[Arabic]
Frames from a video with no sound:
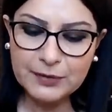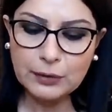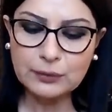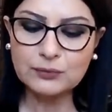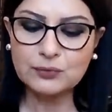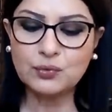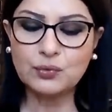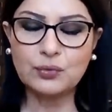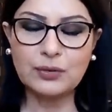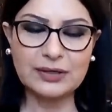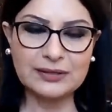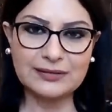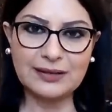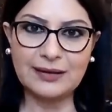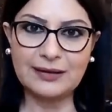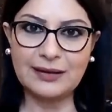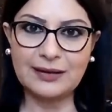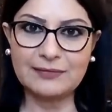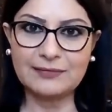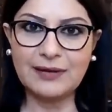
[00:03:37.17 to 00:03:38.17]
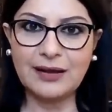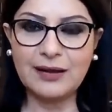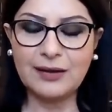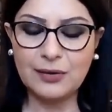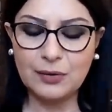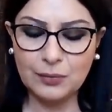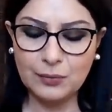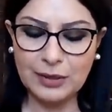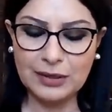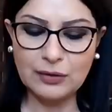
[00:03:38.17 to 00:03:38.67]
حطوه الثلاثة
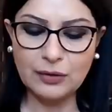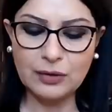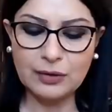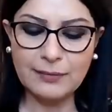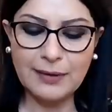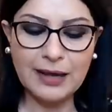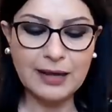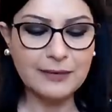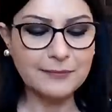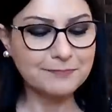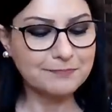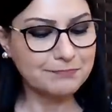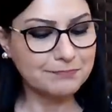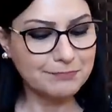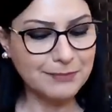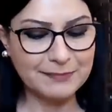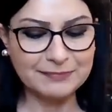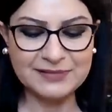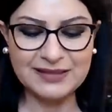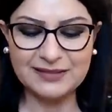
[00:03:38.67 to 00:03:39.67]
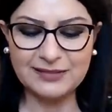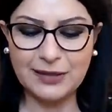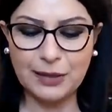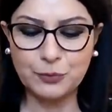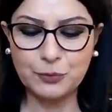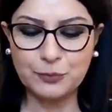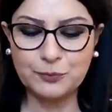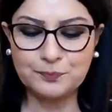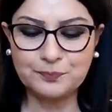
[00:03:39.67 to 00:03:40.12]
والأربعة ما بتندموا